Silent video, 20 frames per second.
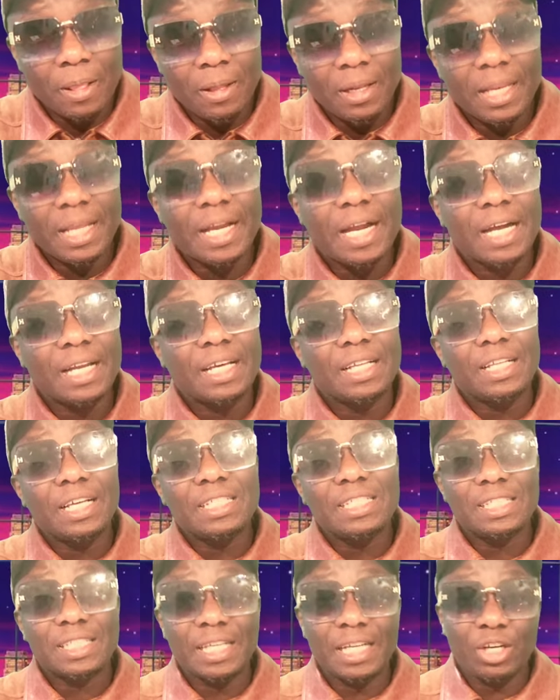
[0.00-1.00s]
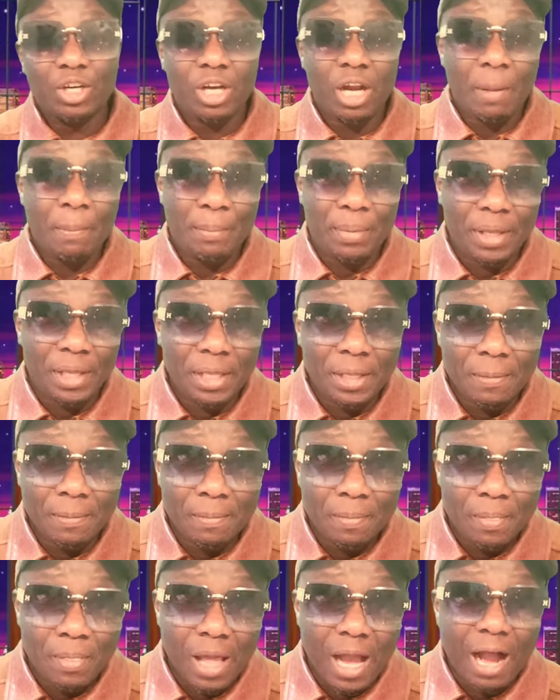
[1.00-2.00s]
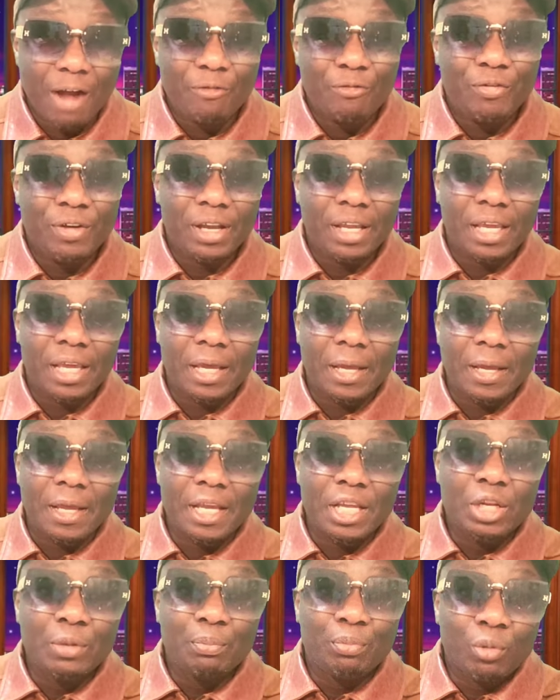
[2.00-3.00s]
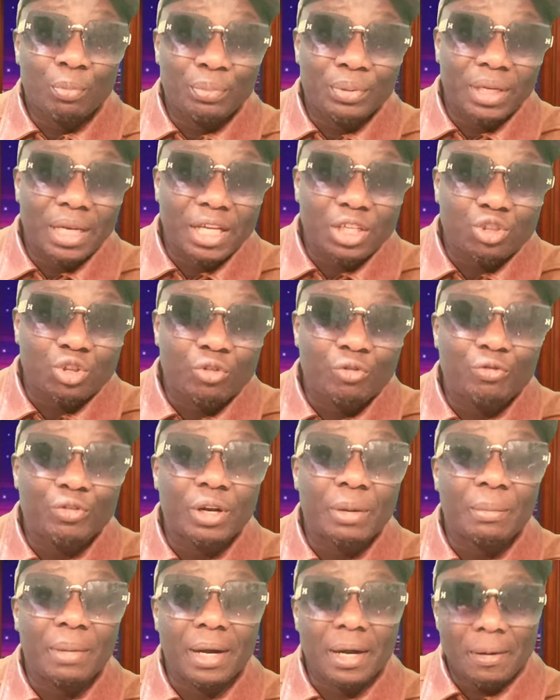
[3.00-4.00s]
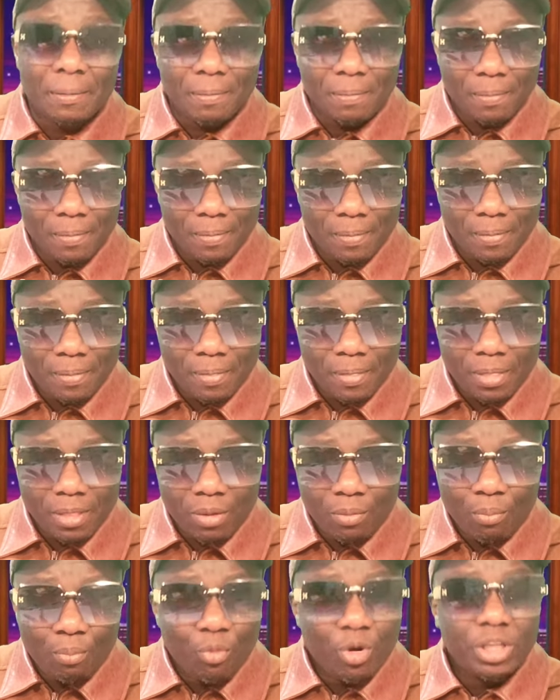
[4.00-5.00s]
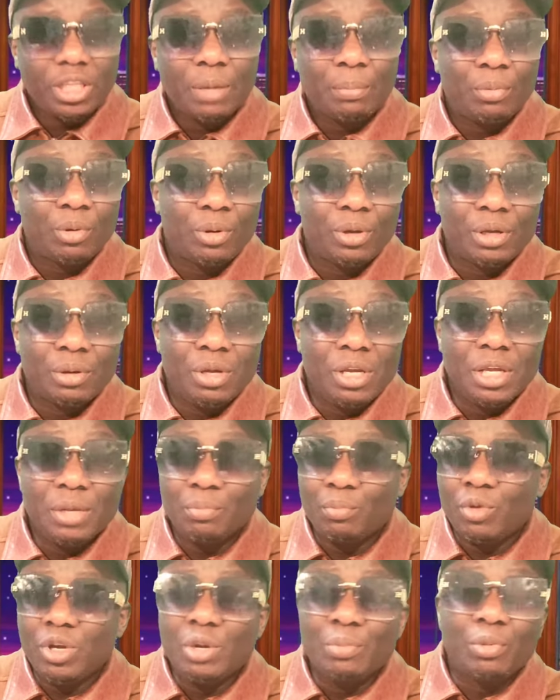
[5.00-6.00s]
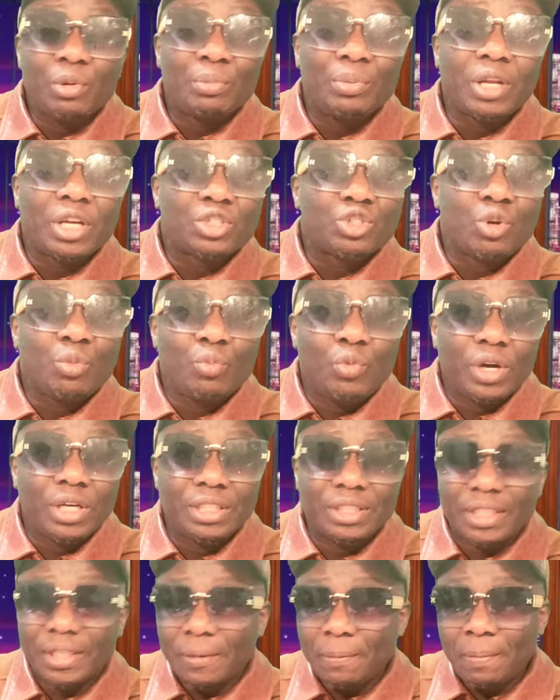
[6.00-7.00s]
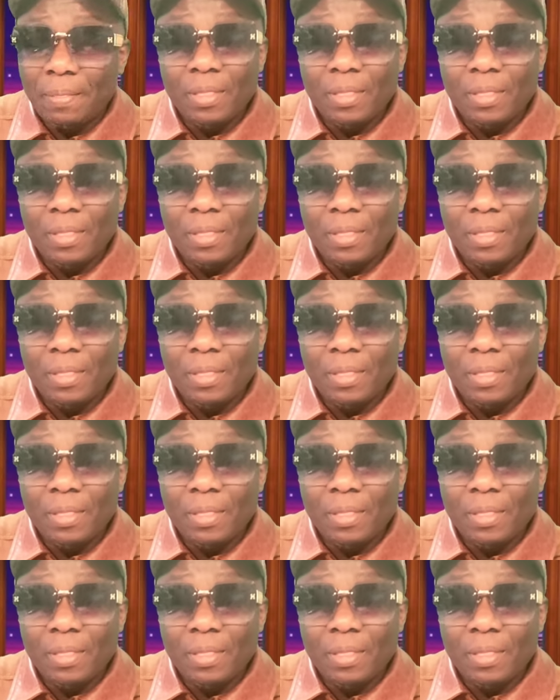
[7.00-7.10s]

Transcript: le Canada, c'était un grand pays avec une population vraiment moins de, une population moindre.